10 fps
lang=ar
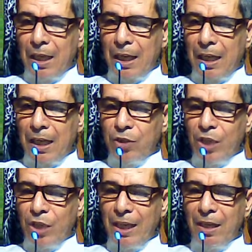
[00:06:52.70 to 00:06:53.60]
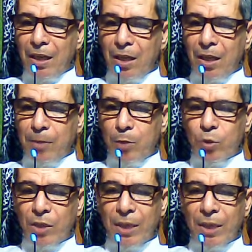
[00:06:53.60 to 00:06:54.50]
آه، الشيء الآخر من
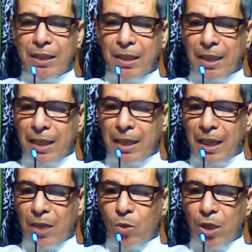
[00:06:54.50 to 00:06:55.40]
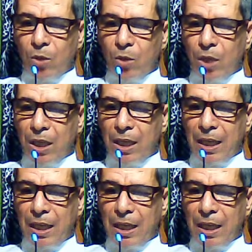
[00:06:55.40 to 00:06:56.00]
مستويات النجاح وهو